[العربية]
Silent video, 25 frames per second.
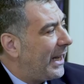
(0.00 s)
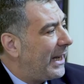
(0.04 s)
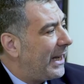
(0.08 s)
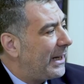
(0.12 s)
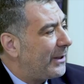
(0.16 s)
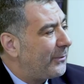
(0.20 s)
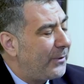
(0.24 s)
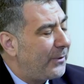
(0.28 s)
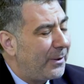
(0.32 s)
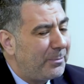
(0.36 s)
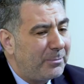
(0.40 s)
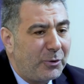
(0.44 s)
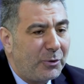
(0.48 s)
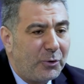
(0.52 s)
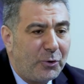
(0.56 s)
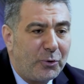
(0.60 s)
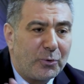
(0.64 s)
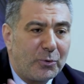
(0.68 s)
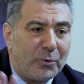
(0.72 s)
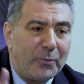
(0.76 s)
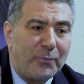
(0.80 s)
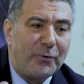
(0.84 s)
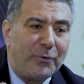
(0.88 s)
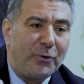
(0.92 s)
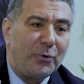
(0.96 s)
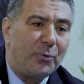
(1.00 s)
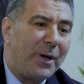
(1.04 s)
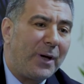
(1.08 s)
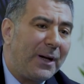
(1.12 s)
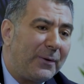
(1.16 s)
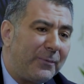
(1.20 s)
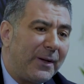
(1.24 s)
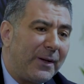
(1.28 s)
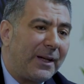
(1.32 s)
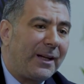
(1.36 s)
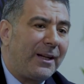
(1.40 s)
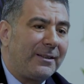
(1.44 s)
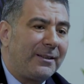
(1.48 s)
حرفا من حروف اللغة
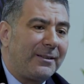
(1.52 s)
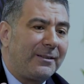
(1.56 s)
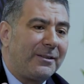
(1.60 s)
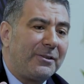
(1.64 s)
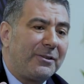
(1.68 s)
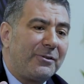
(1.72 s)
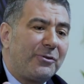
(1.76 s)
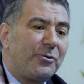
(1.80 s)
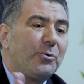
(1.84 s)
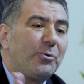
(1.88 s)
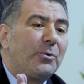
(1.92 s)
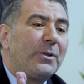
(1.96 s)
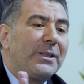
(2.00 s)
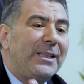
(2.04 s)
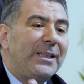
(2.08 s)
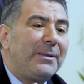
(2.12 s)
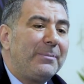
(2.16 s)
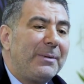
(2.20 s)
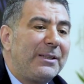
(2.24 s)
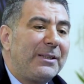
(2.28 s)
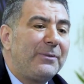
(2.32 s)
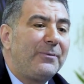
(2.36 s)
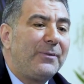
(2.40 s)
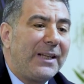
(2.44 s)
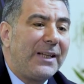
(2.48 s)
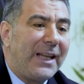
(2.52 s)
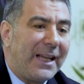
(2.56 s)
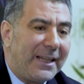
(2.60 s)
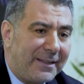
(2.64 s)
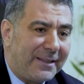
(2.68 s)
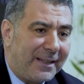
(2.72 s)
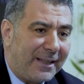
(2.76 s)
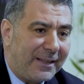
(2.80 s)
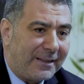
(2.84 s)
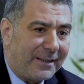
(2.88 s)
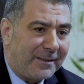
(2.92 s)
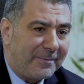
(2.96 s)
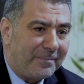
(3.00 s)
فقط استخدمت في
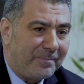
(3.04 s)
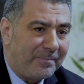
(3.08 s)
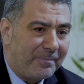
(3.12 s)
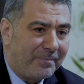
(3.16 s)
الأذان